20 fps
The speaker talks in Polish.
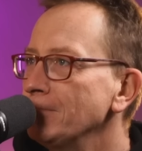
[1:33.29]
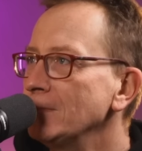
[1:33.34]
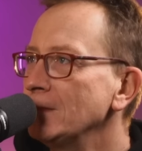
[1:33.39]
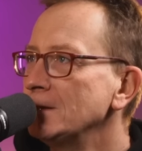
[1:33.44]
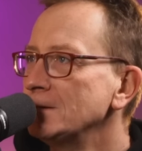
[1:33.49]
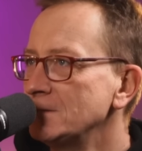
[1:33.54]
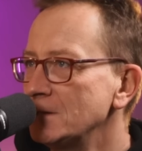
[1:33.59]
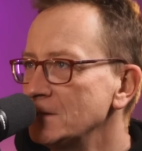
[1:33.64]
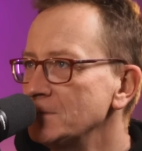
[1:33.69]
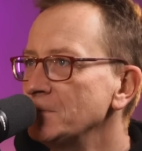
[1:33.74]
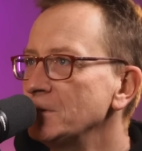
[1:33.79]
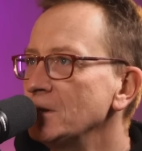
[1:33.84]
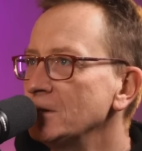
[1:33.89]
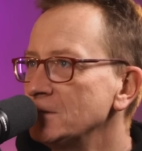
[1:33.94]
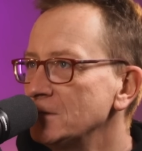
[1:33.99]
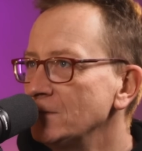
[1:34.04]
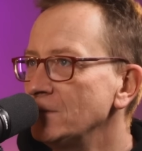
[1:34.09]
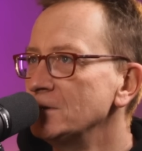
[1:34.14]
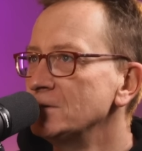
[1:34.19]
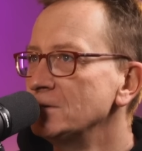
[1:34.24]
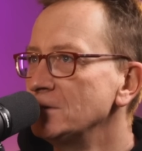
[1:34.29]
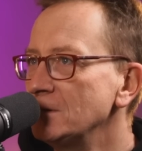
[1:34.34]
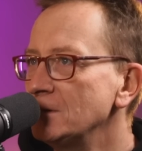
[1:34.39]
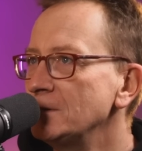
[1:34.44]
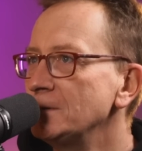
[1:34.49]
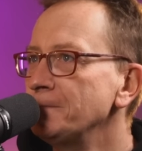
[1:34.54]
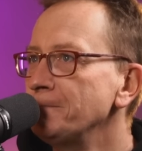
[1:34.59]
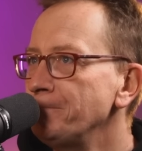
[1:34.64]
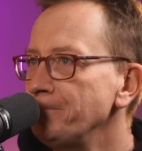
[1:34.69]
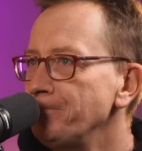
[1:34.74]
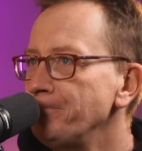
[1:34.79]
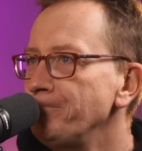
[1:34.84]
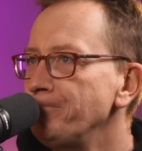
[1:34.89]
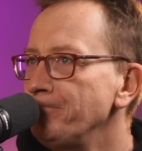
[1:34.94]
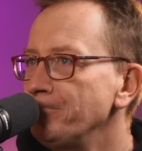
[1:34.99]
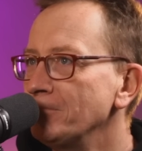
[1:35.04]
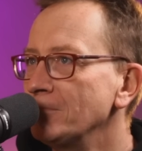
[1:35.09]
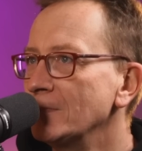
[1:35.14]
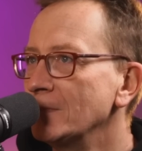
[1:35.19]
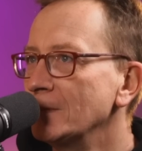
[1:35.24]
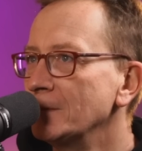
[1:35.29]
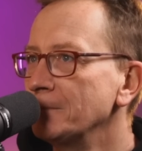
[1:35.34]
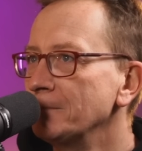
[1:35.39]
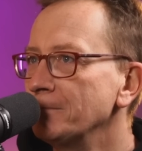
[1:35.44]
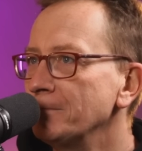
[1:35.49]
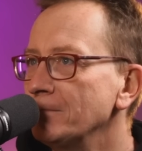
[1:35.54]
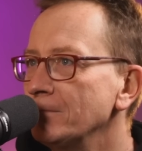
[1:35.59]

jesteśmy tacy właśnie m, mm,